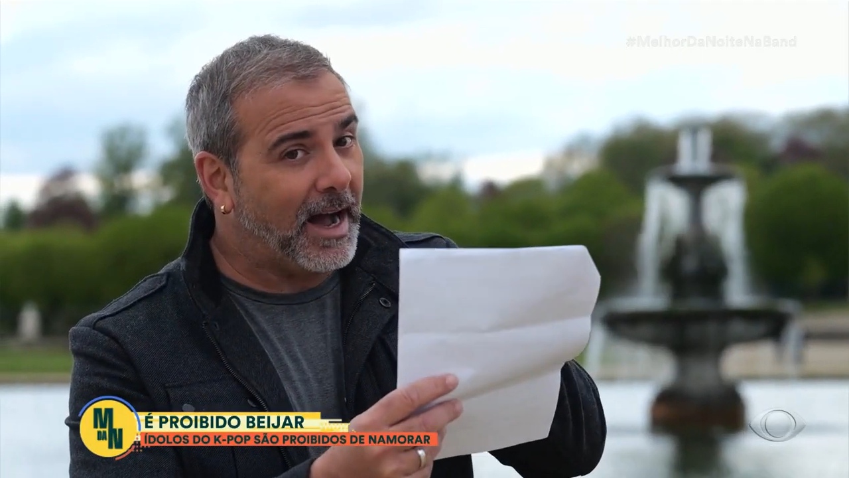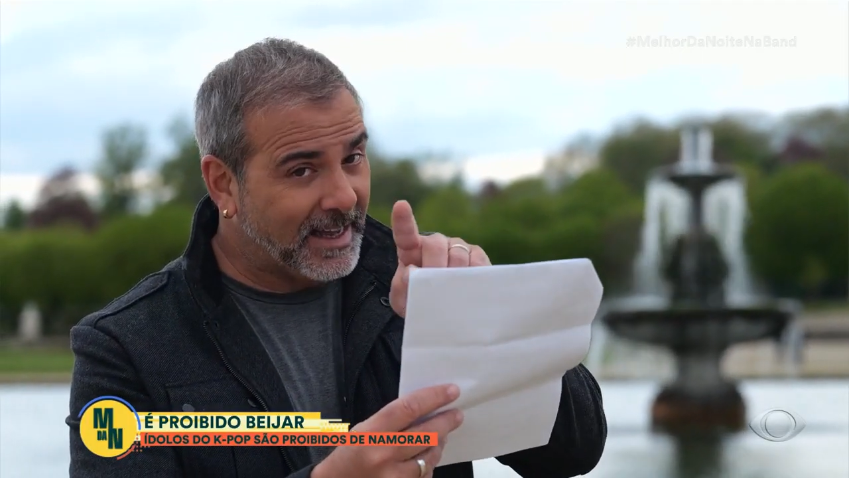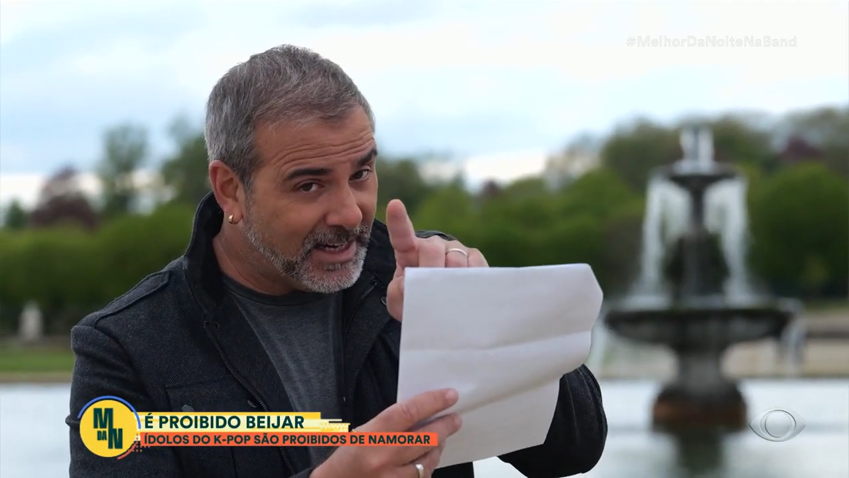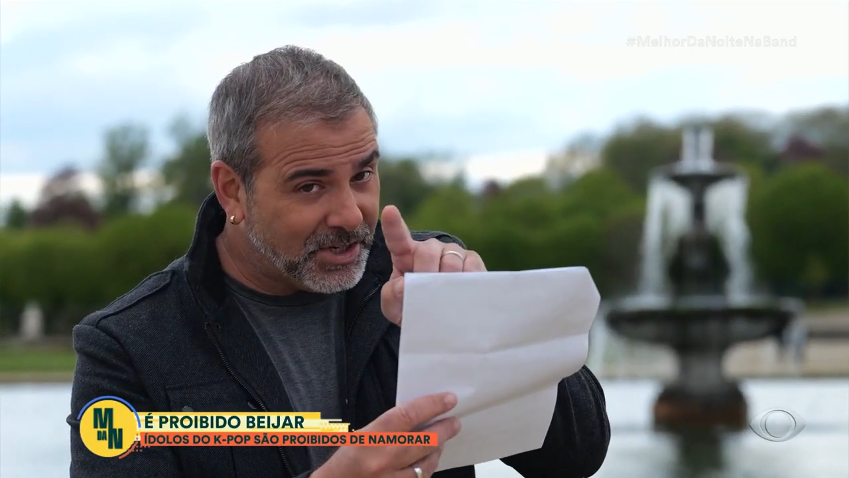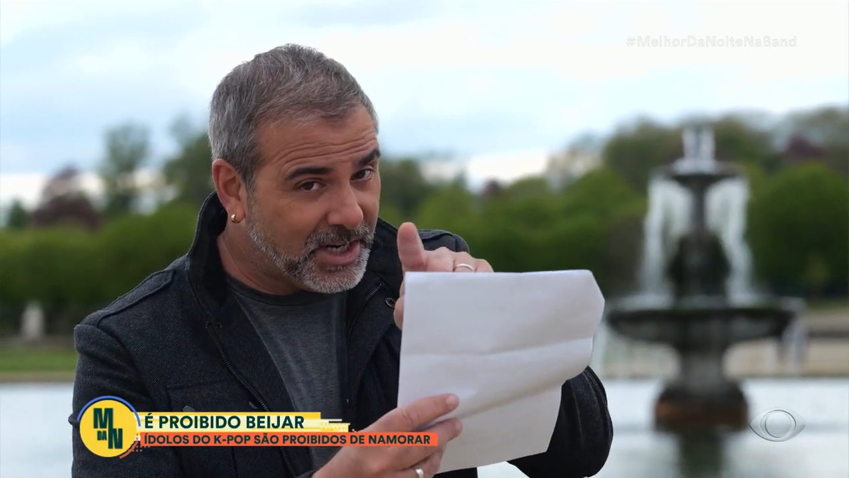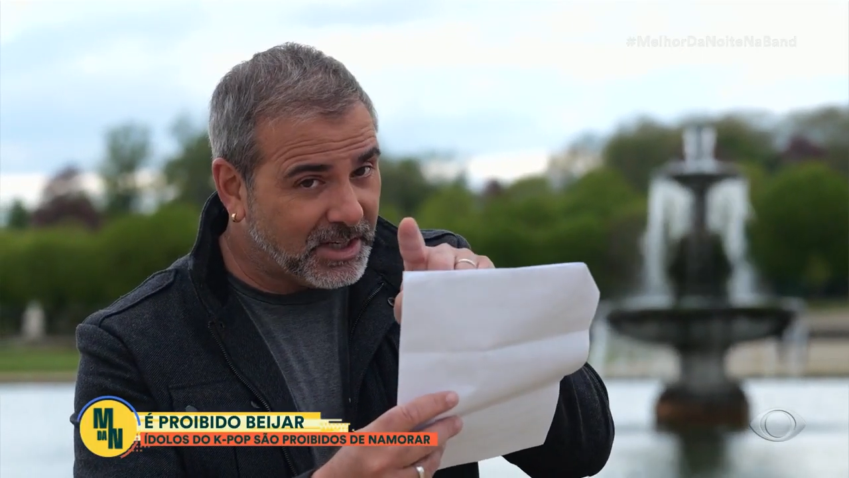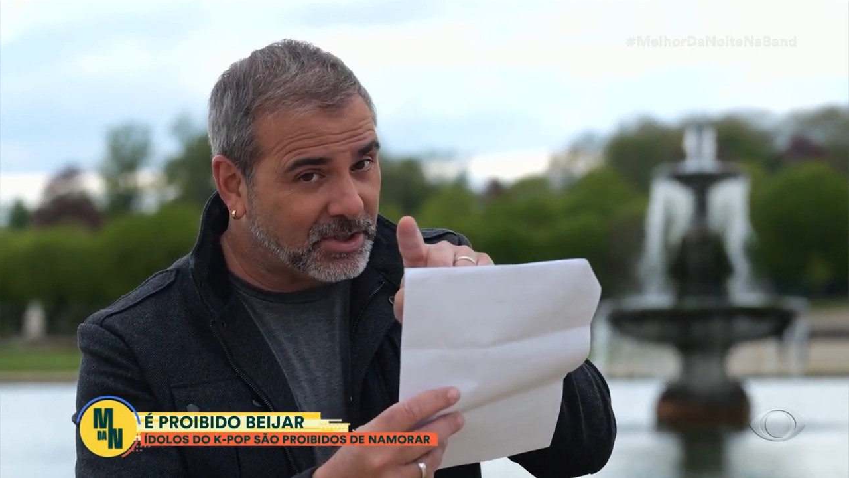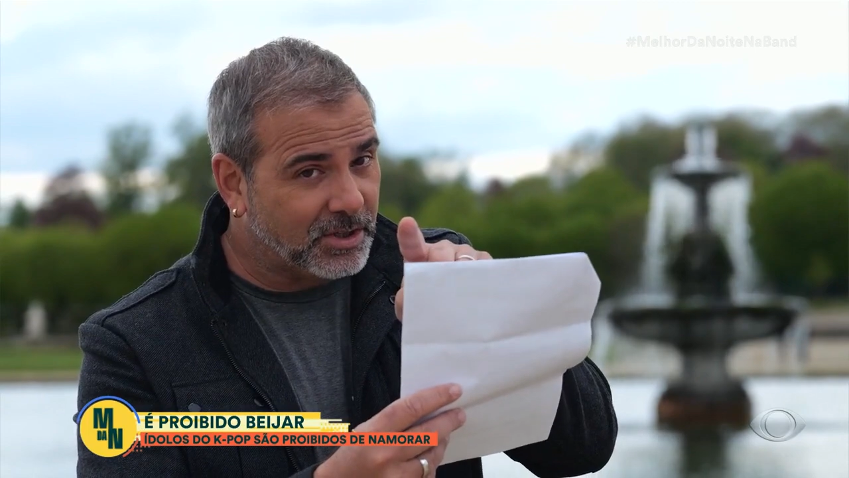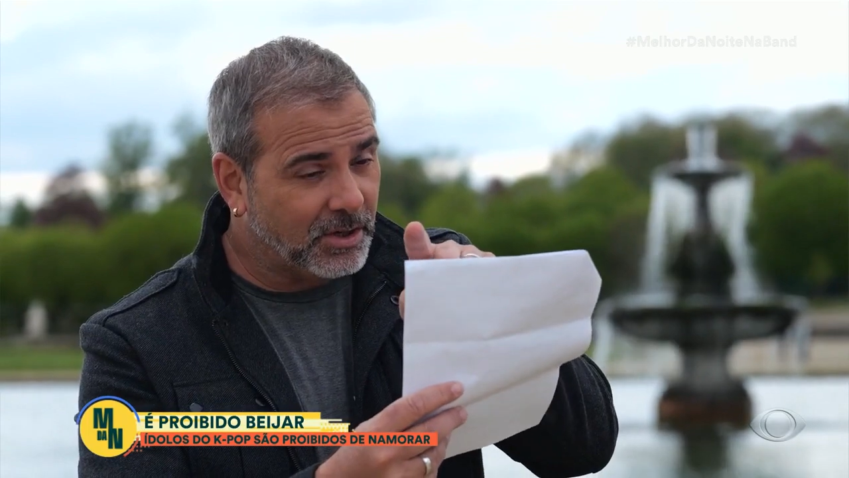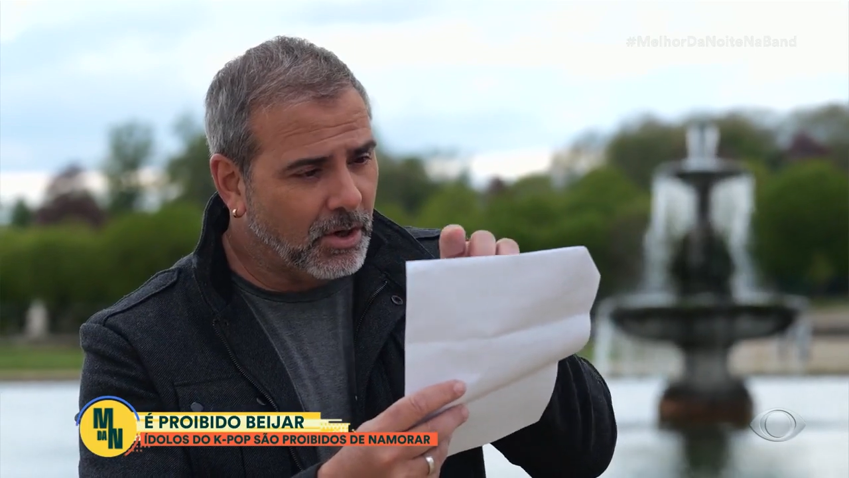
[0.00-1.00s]

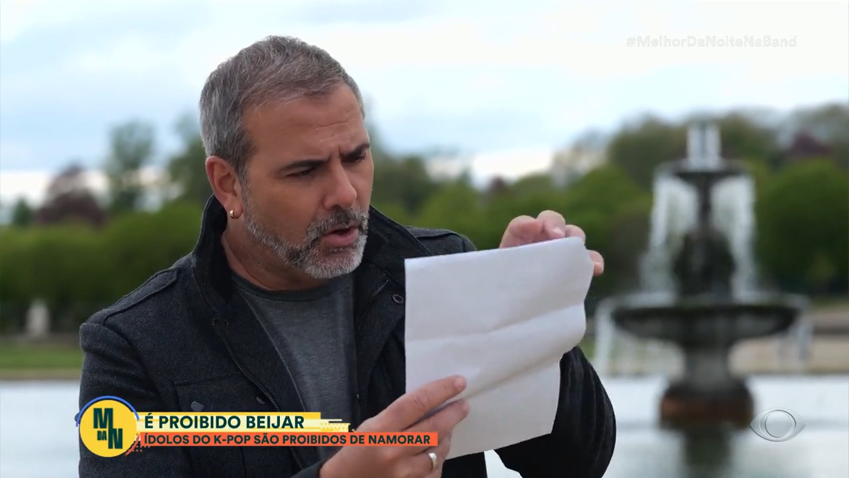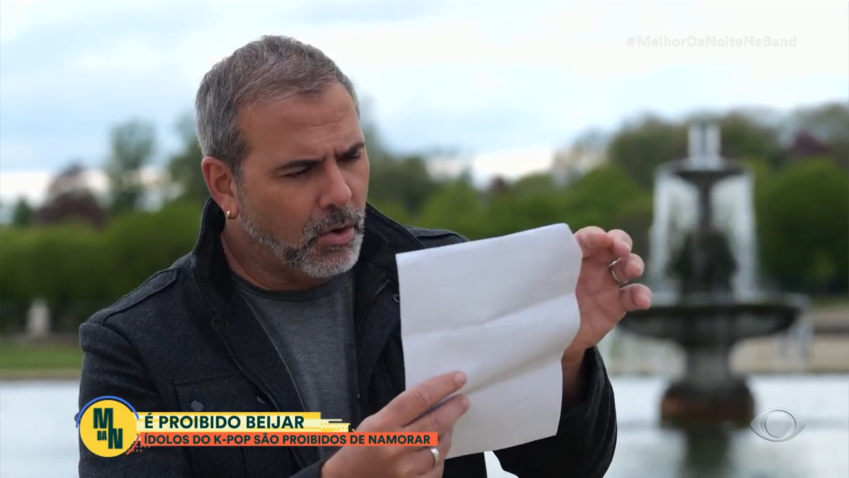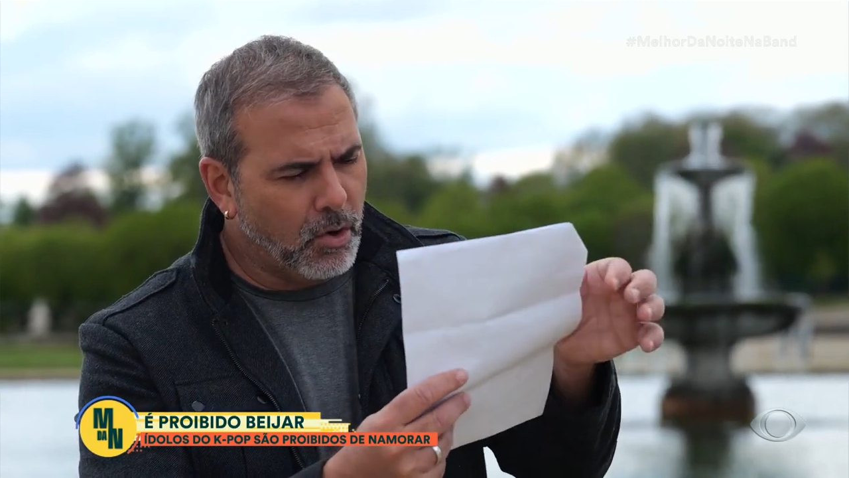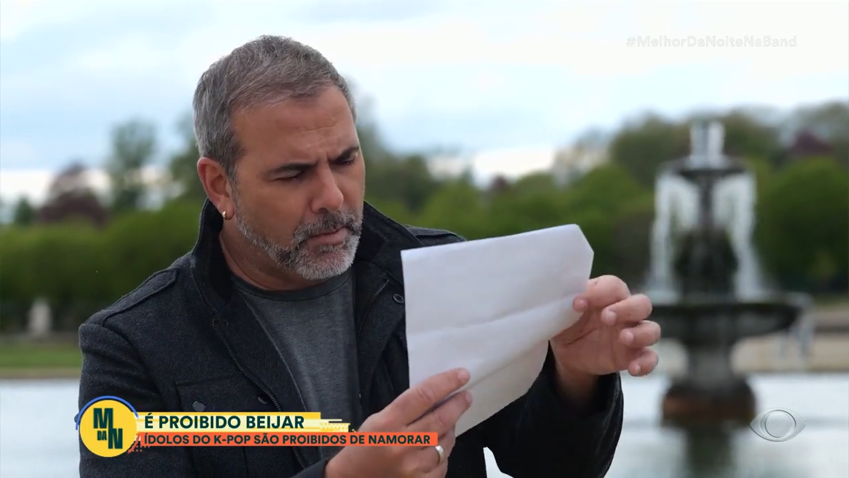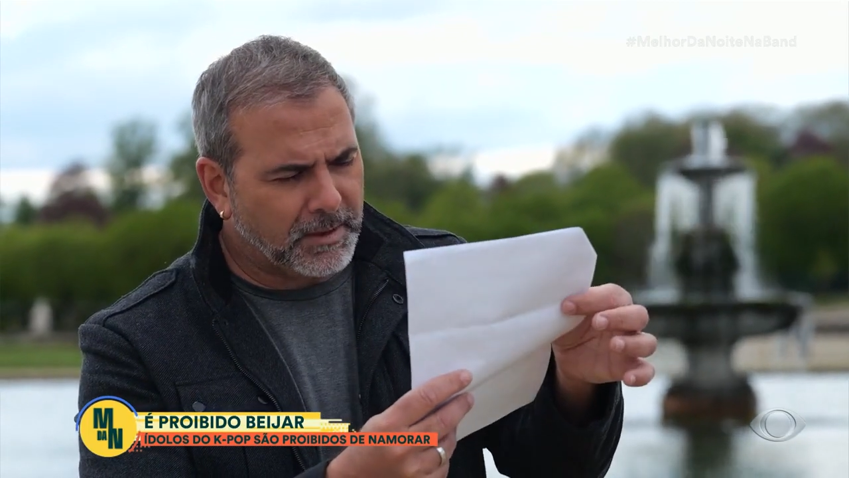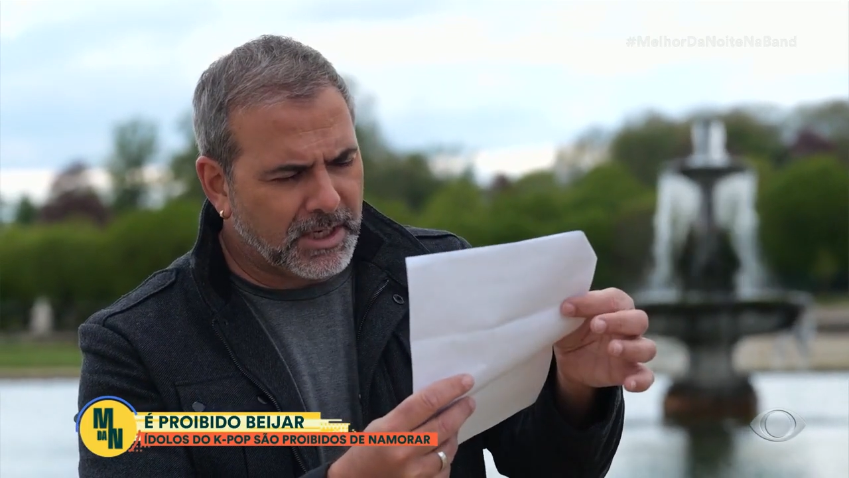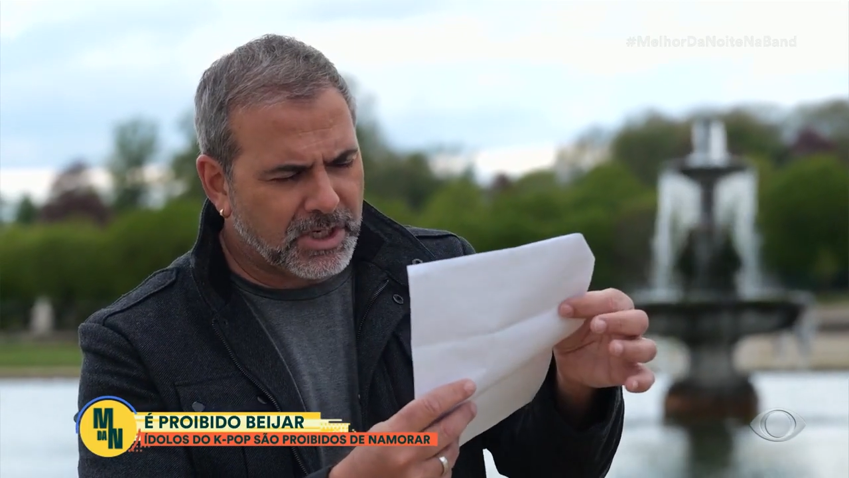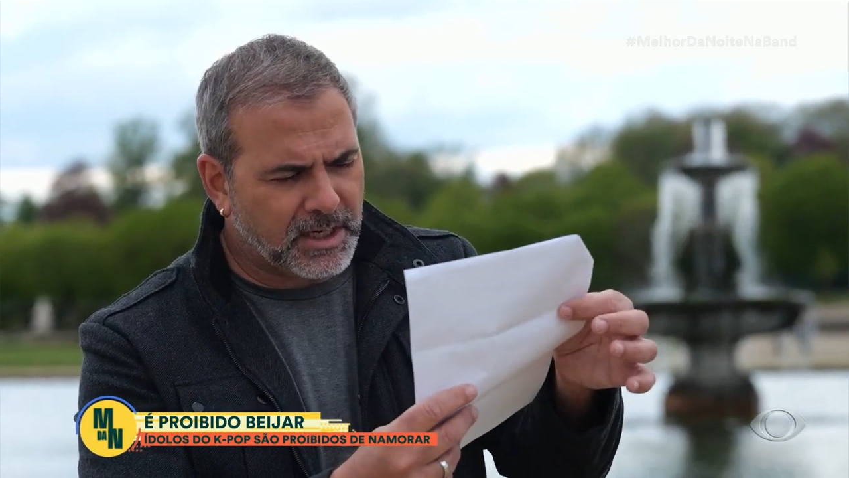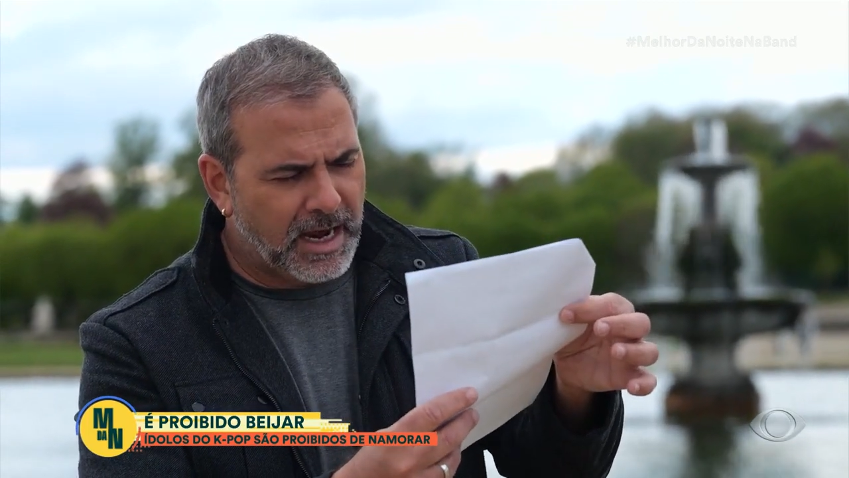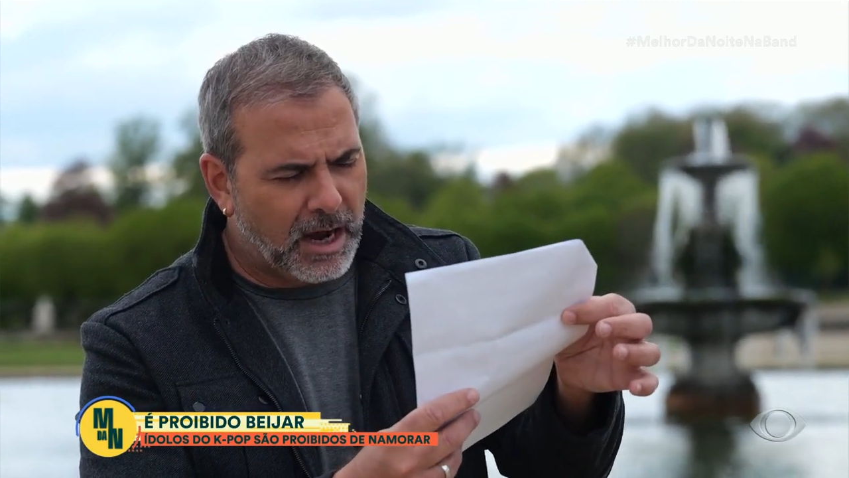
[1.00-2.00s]
Acredite, uma das
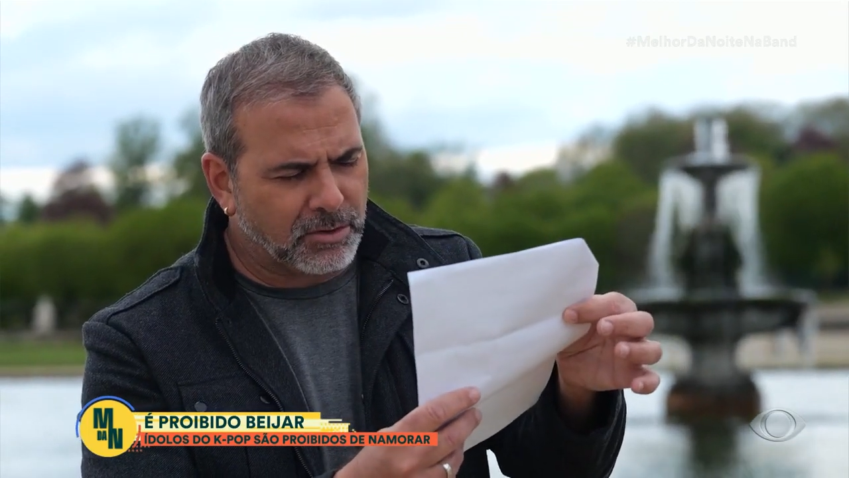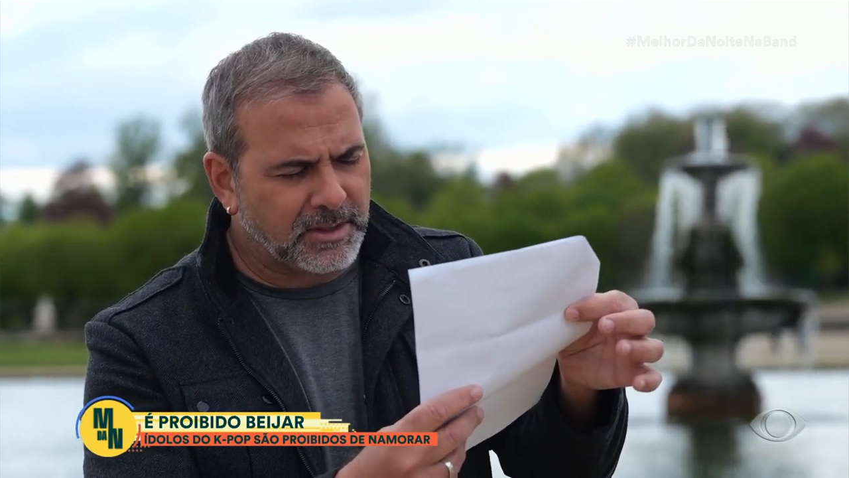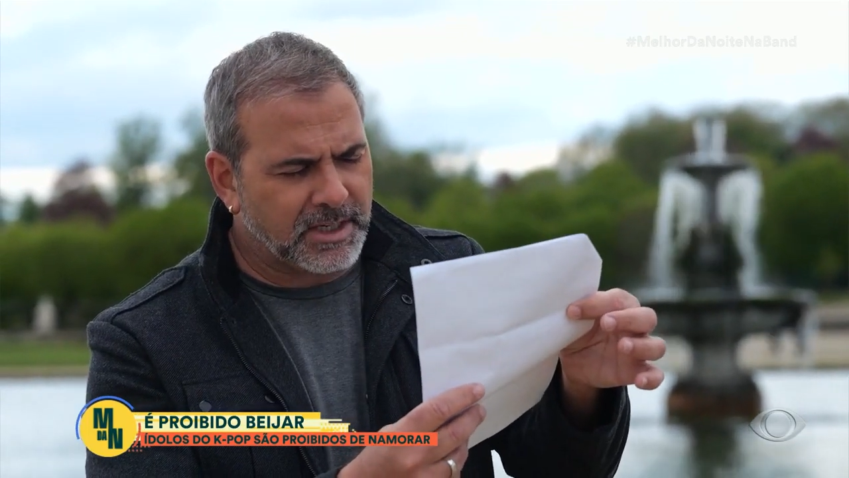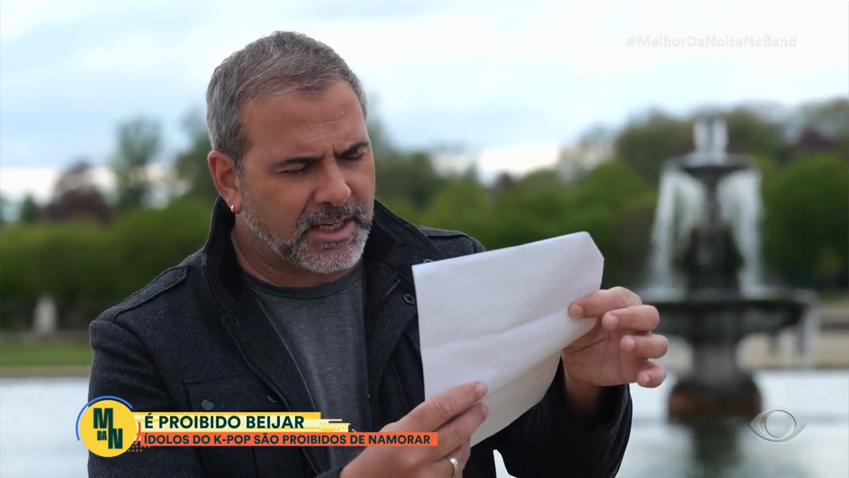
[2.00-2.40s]
cláusulas